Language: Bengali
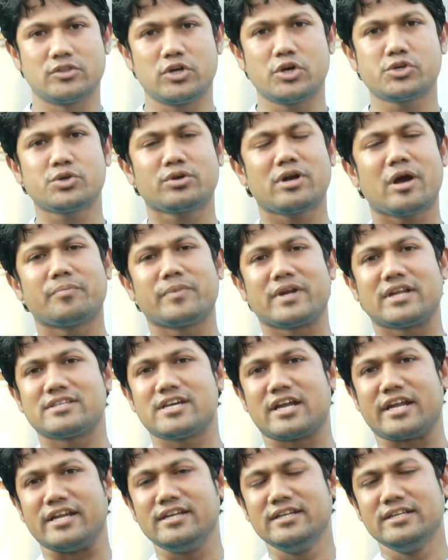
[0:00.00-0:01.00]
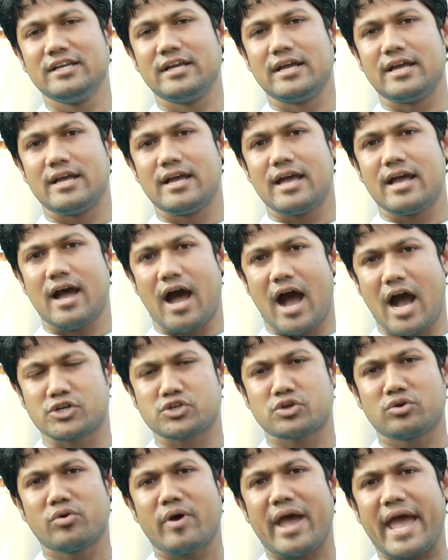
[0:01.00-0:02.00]
দর্শক আপনারা জানেন
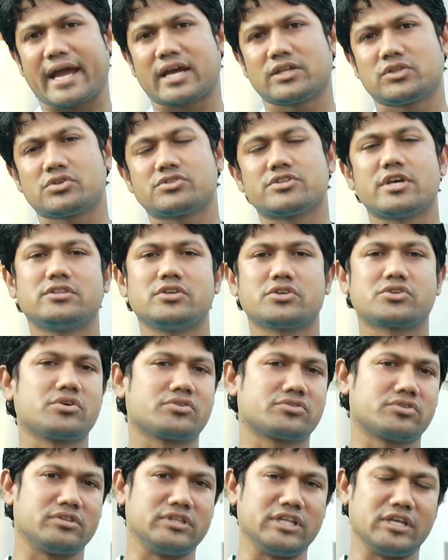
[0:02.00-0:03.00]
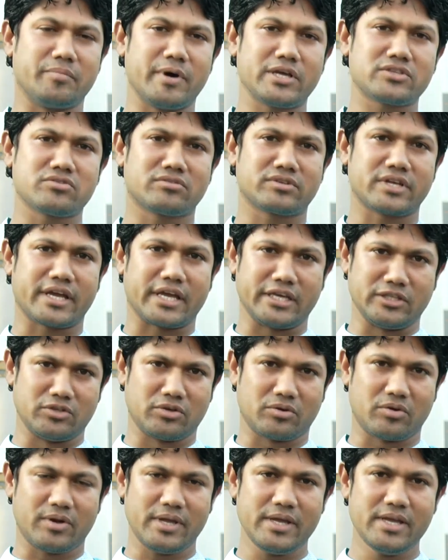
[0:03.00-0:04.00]
আসন্ন একাদশ জাতীয় সংসদ নির্বাচনকে
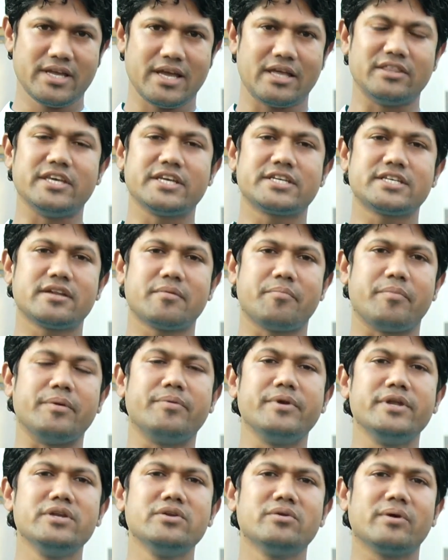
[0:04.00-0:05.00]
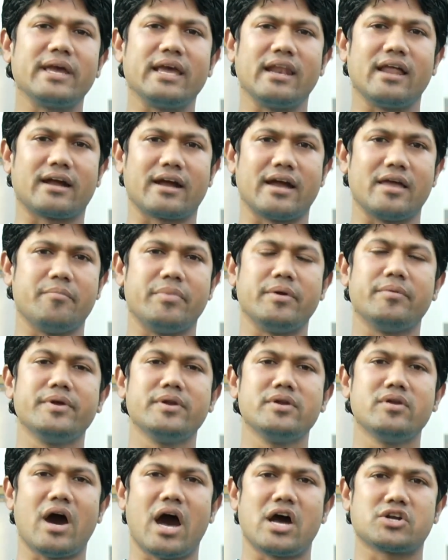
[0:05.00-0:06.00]
কেন্দ্র করে দেশের বিভিন্ন এলাকায়
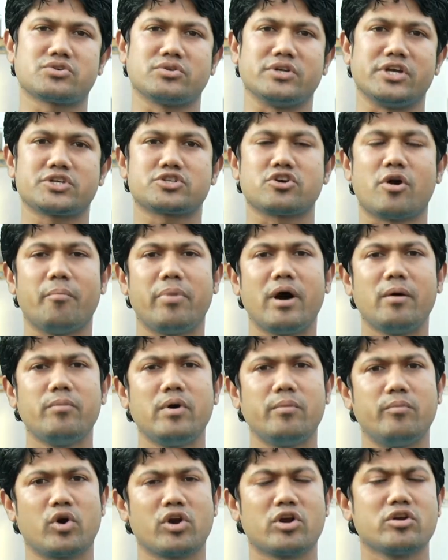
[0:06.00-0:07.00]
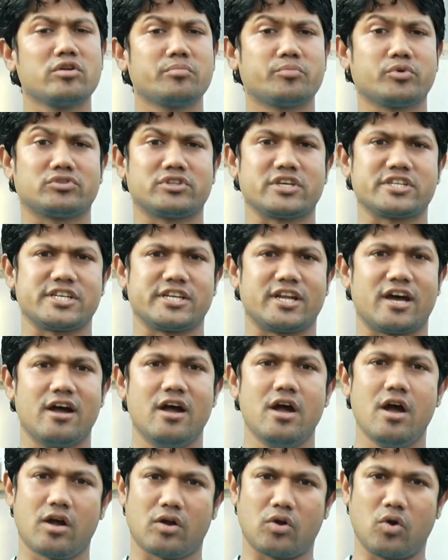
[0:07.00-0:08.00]
বিভিন্ন আসনে সম্ভাব্য মনোনয়ন প্রত্যাশীরা
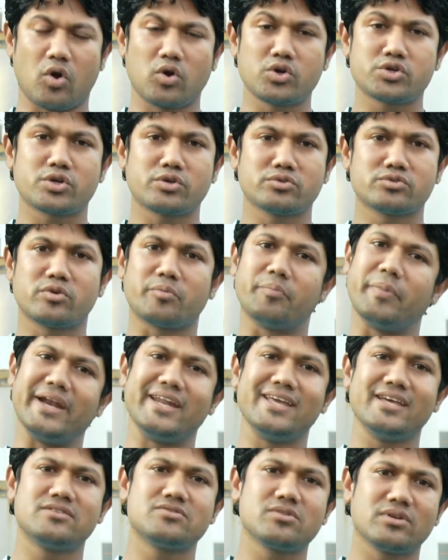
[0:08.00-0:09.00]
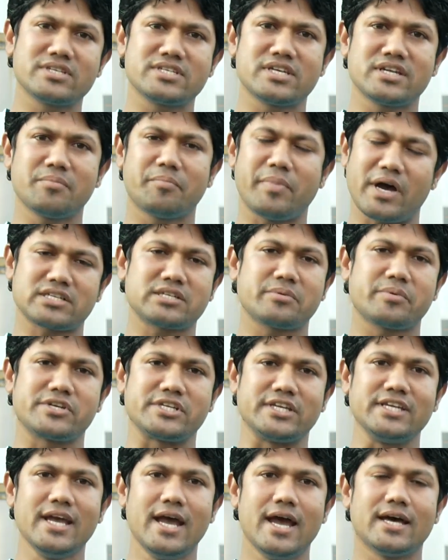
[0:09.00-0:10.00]
গণসংযোগ বেরিয়ে চলেছেন
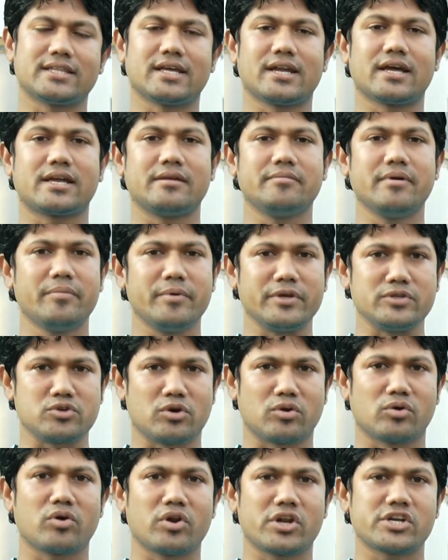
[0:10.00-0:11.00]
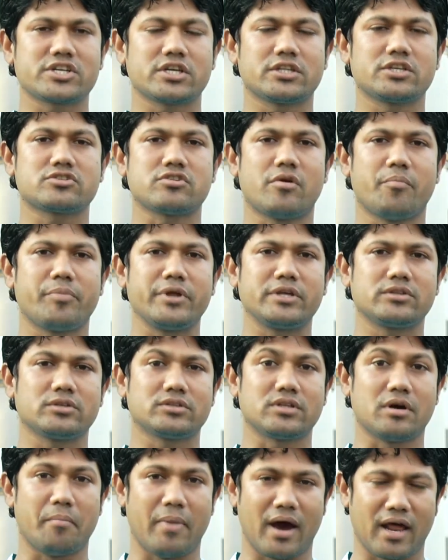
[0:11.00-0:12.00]
পাশাপাশি তারা কিভাবে জনগণের সাথে
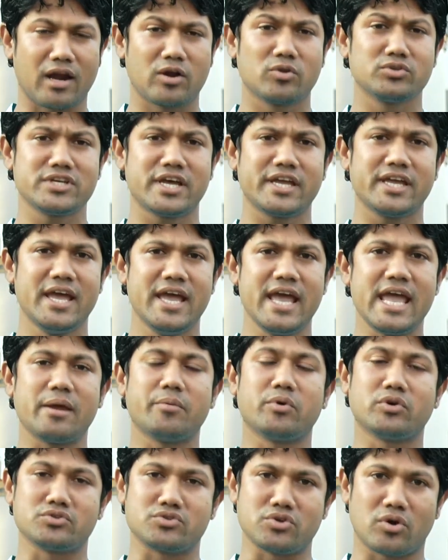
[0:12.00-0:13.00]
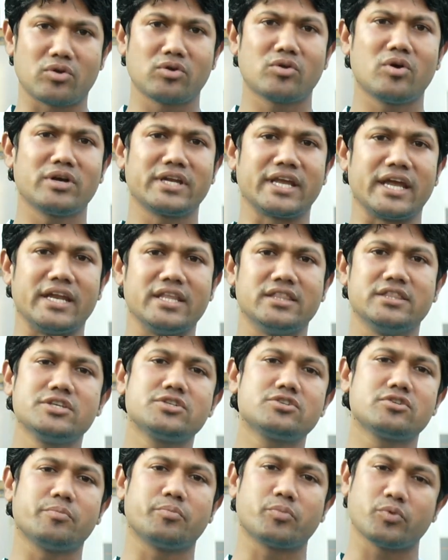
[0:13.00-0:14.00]
সম্পৃক্ততা বাড়ানো যায় এবং জনগণকে
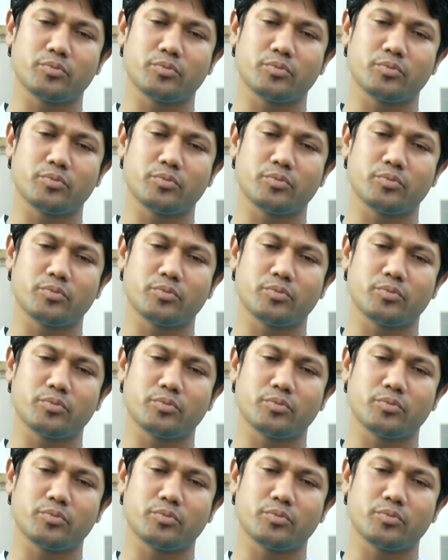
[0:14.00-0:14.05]
নির্দিষ্ট